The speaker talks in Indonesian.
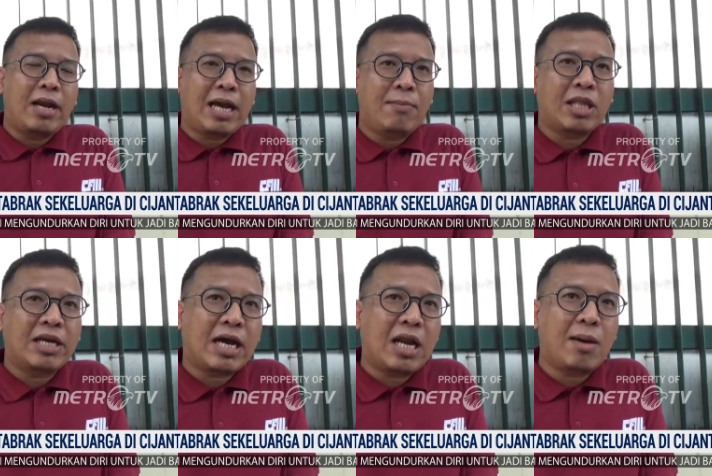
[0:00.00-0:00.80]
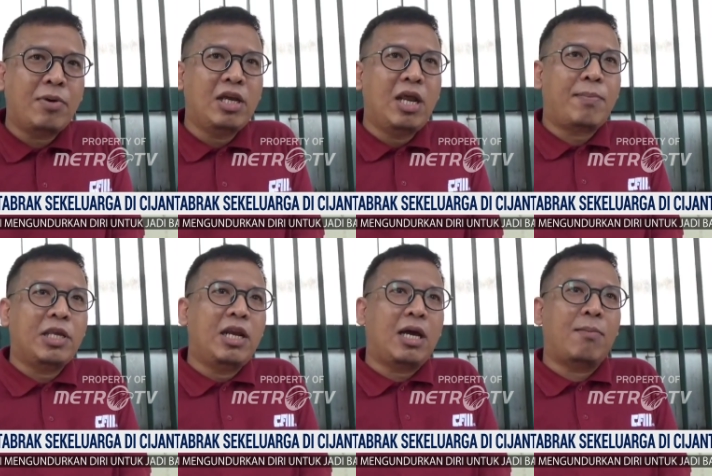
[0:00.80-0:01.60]
hari kami tanyakan ke penyidik
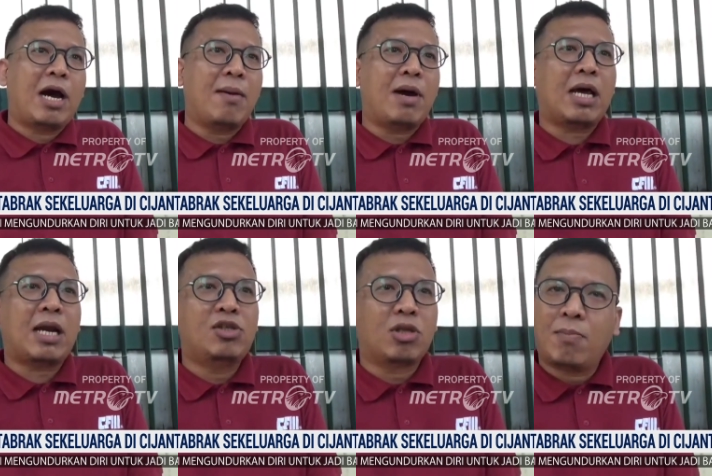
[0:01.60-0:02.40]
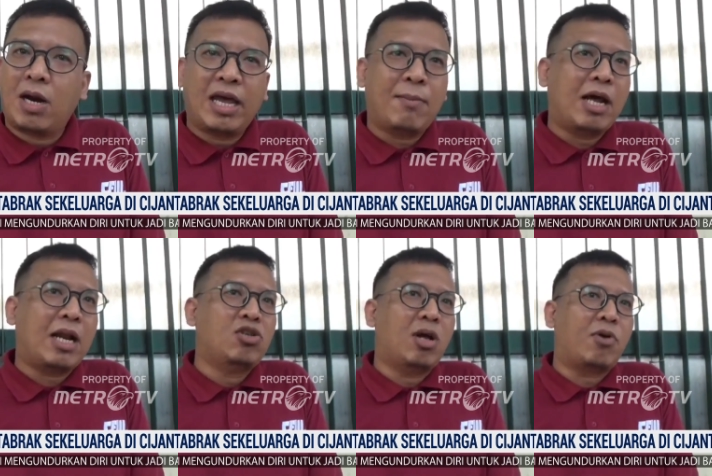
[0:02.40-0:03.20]
penyidik bagaimana kelanjutan bagaimana
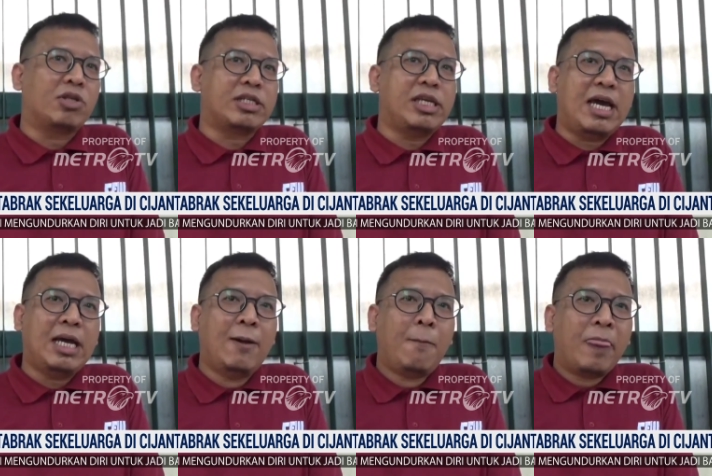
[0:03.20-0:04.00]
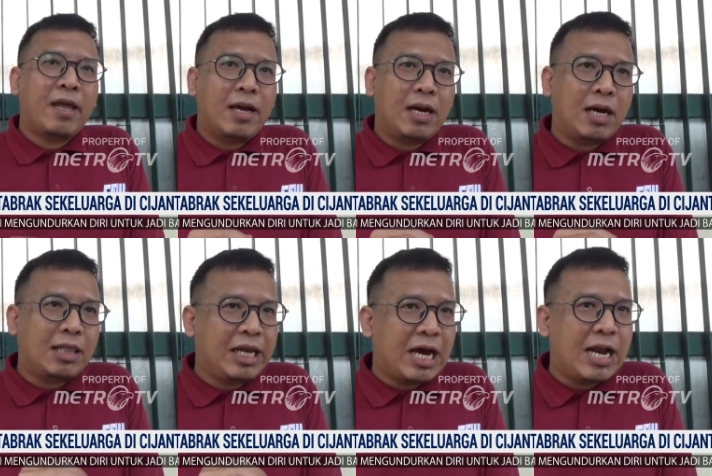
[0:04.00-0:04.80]
kelanjutan prosesnya eh,
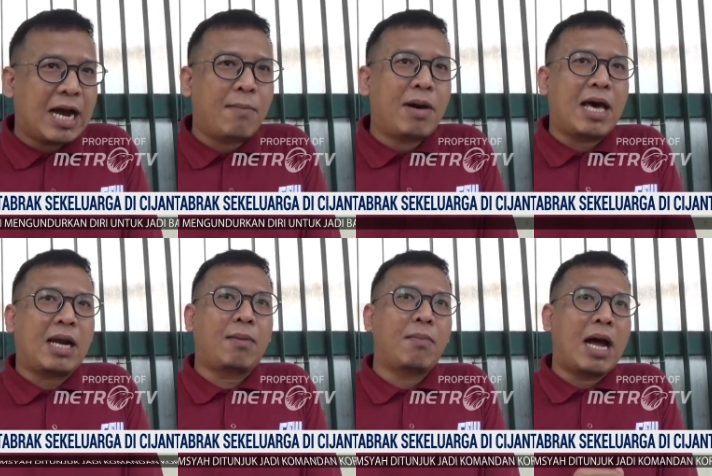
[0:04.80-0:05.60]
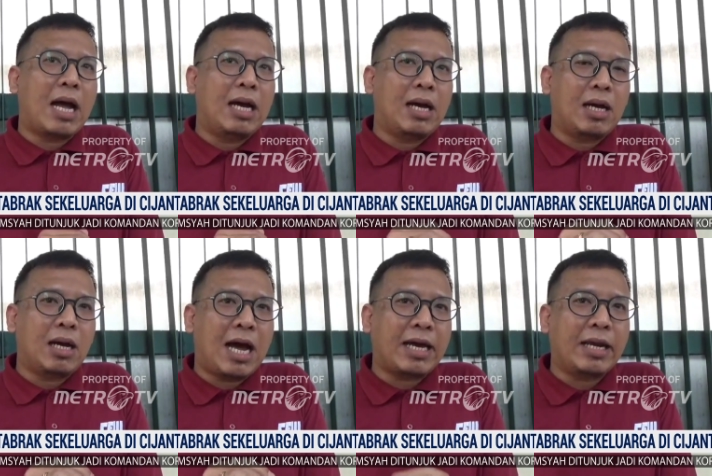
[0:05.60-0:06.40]
tidak ada kabar.
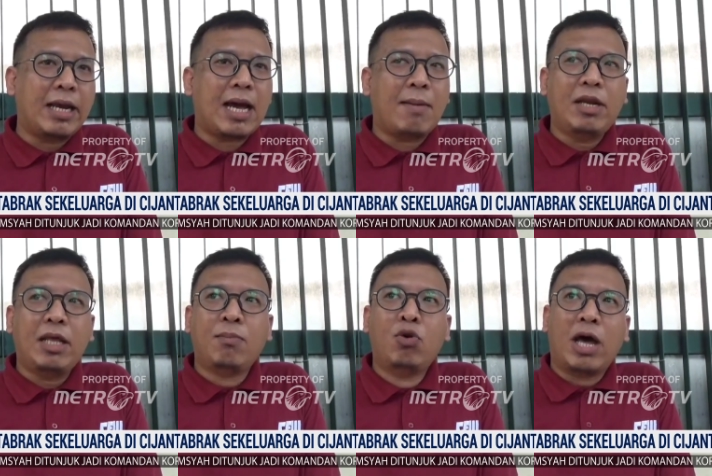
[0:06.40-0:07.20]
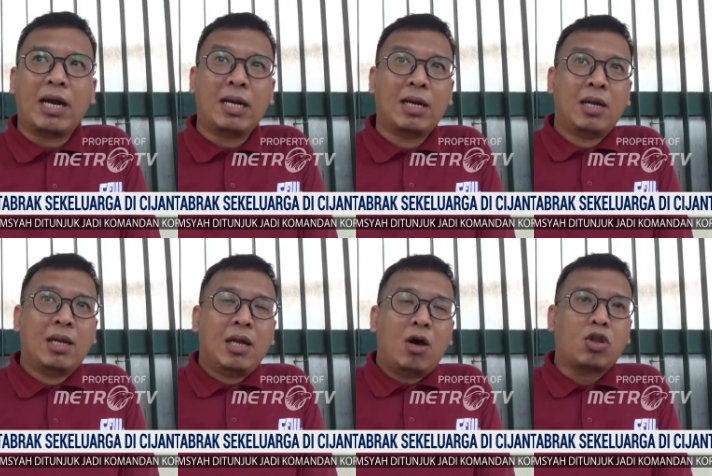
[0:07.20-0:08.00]
Nah, akhirnya kami bulan
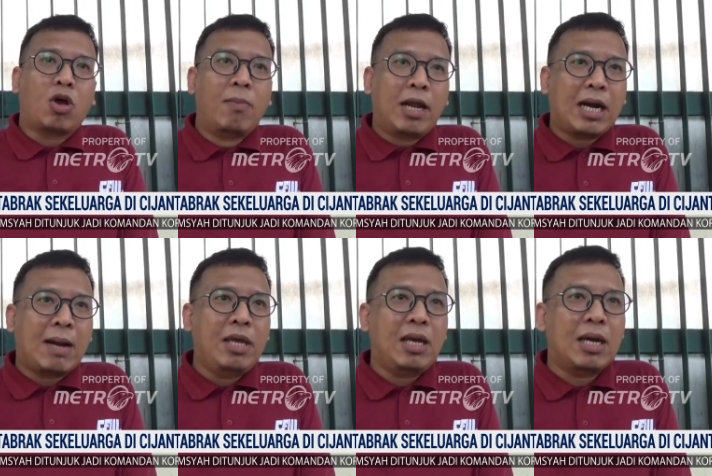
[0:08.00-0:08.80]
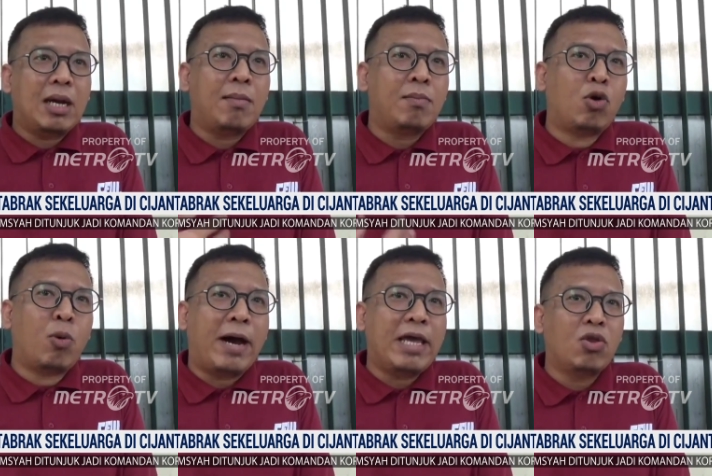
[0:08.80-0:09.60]
Oktober kami eh,
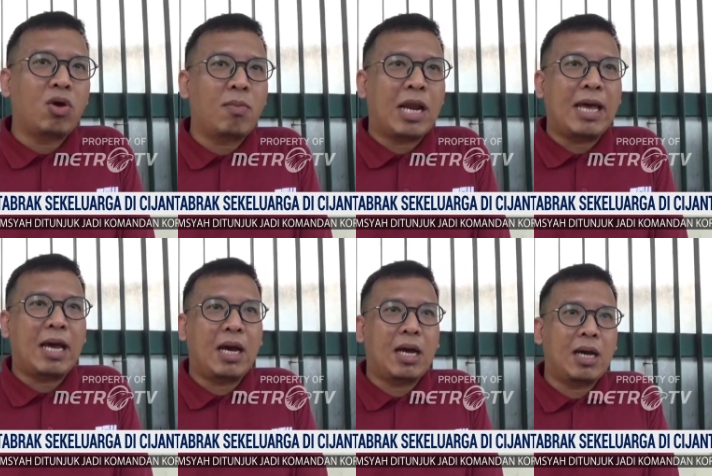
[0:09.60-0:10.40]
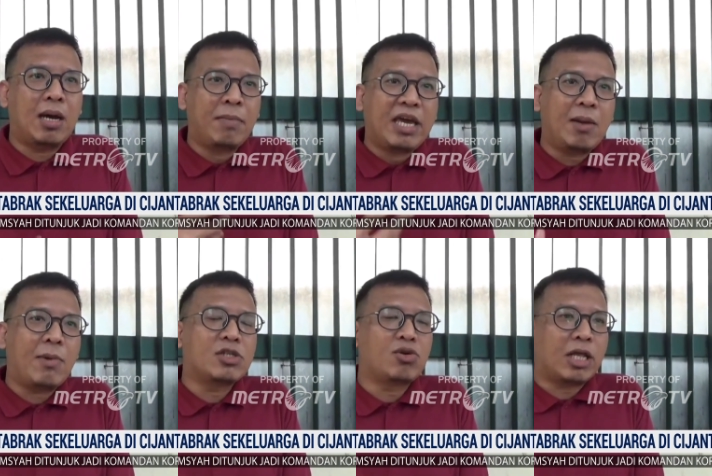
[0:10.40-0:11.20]
upaya untuk mulai,
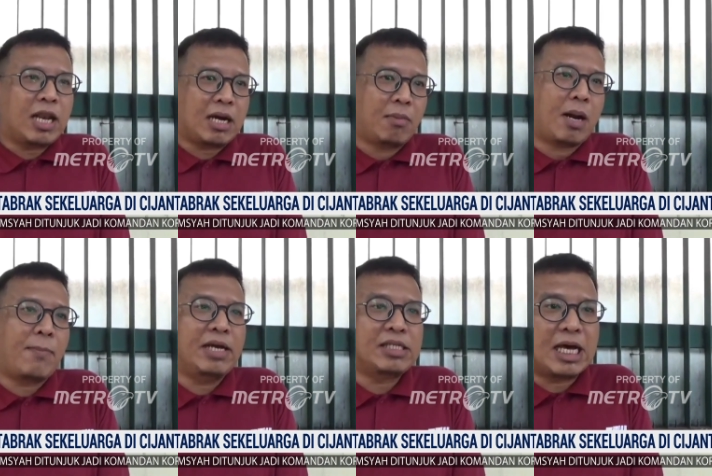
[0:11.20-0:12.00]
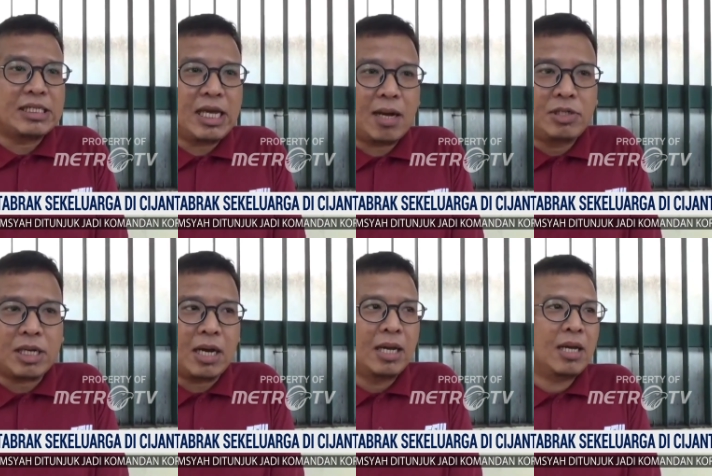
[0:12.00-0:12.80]
mengirimkan surat lah ke beberapa instansi yang
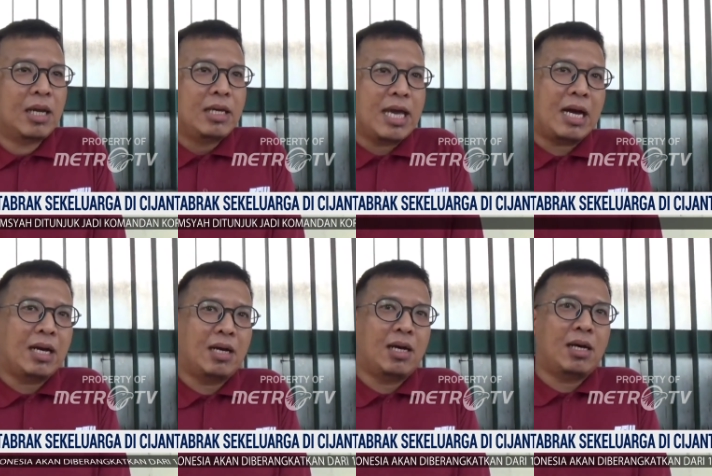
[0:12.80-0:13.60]
bisa yang